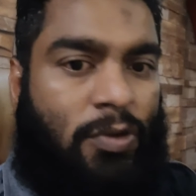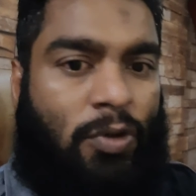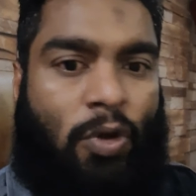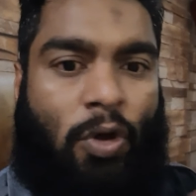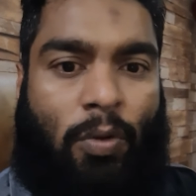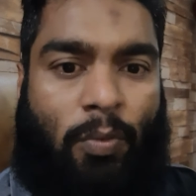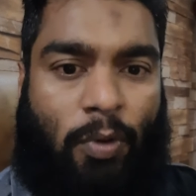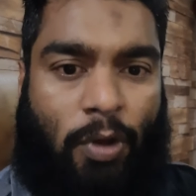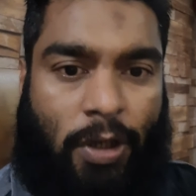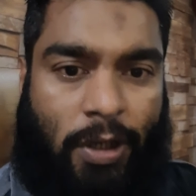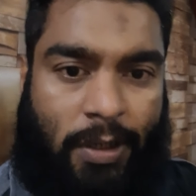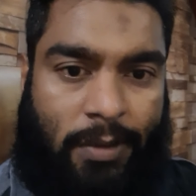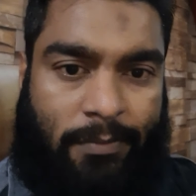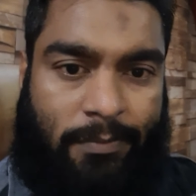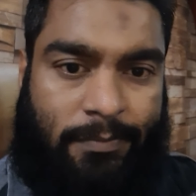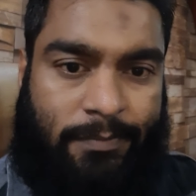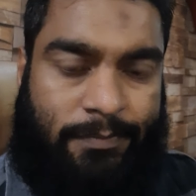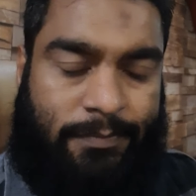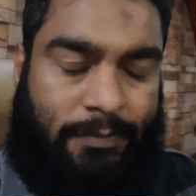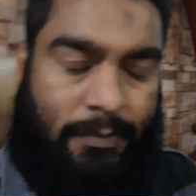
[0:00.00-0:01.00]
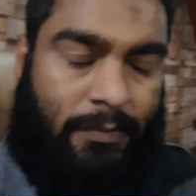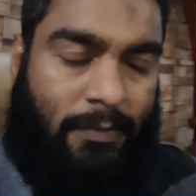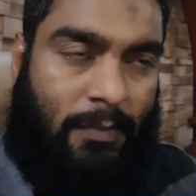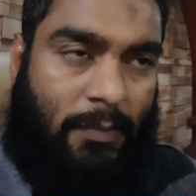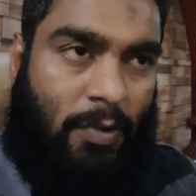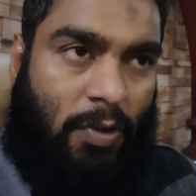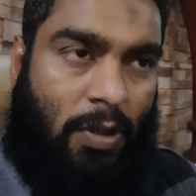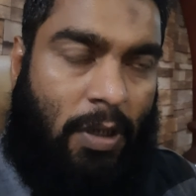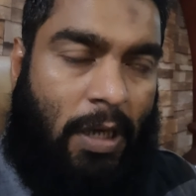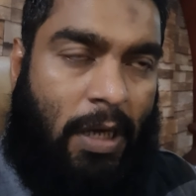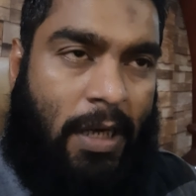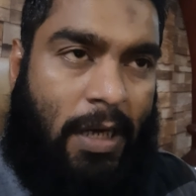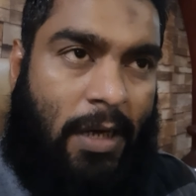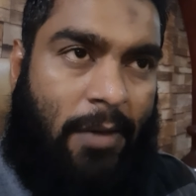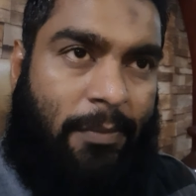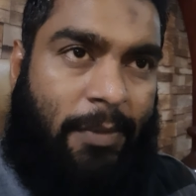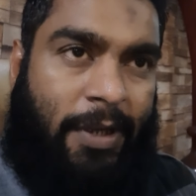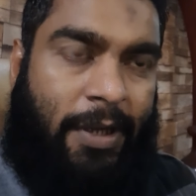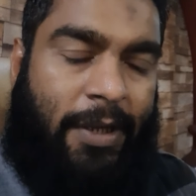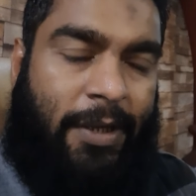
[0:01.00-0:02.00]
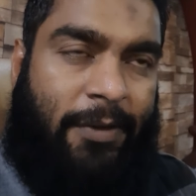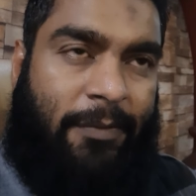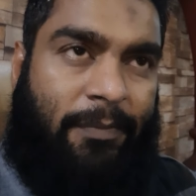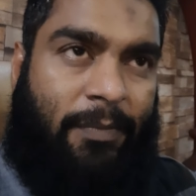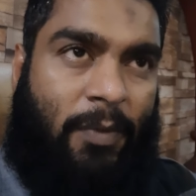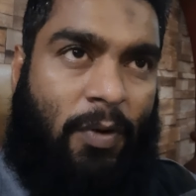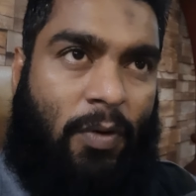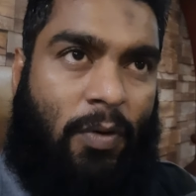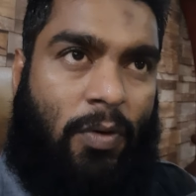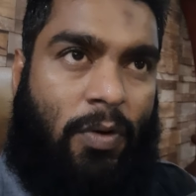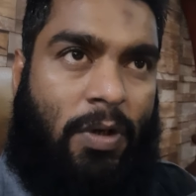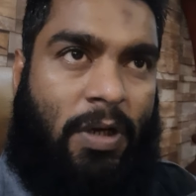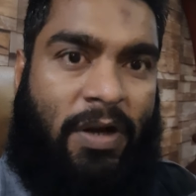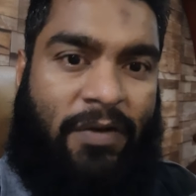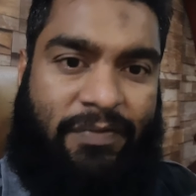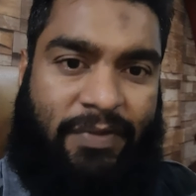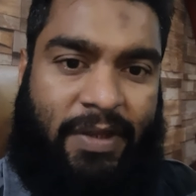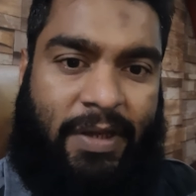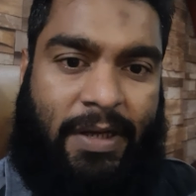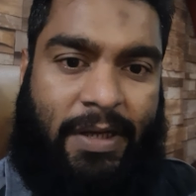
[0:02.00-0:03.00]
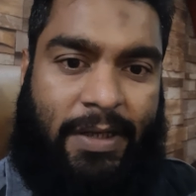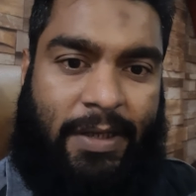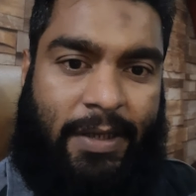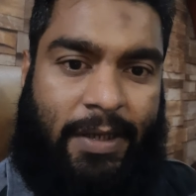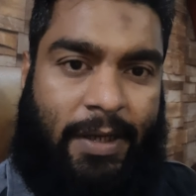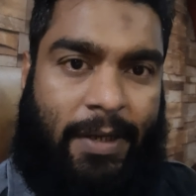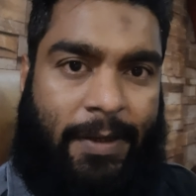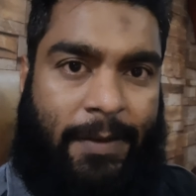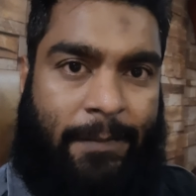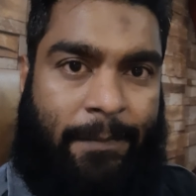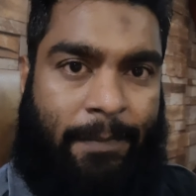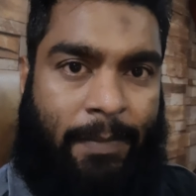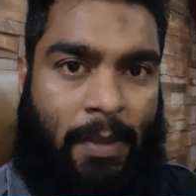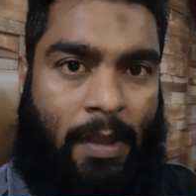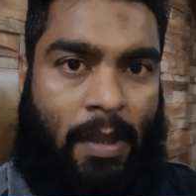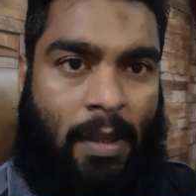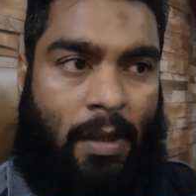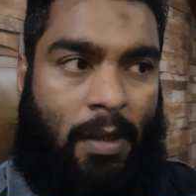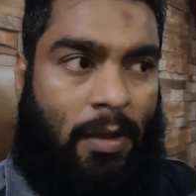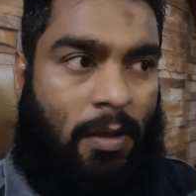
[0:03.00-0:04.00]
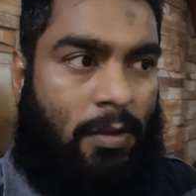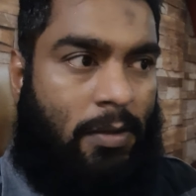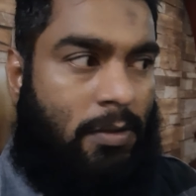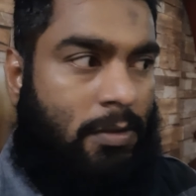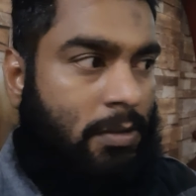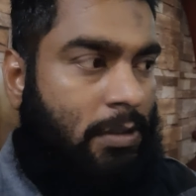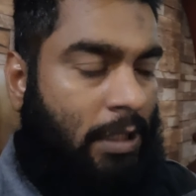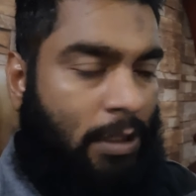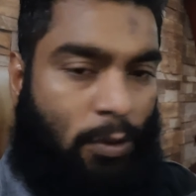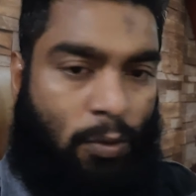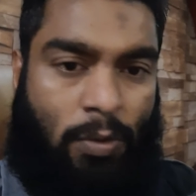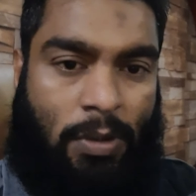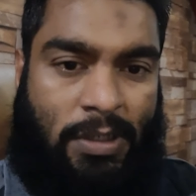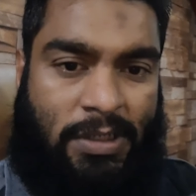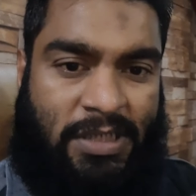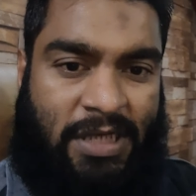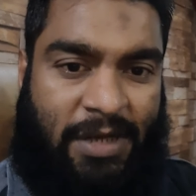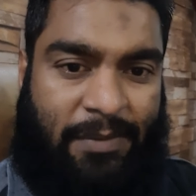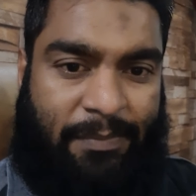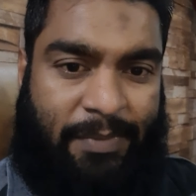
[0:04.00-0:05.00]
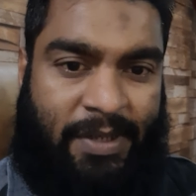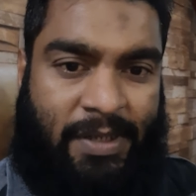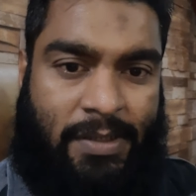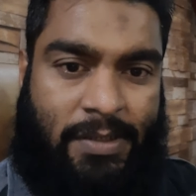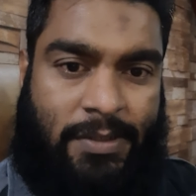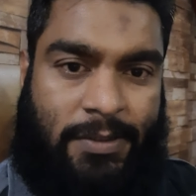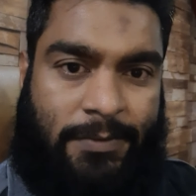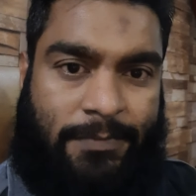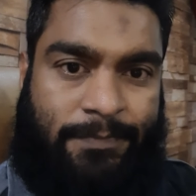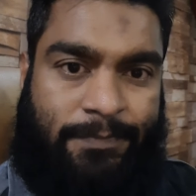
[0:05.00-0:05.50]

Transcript: नौ मुहर्रम और हराम है और हफ्ते का दिन है सन 2020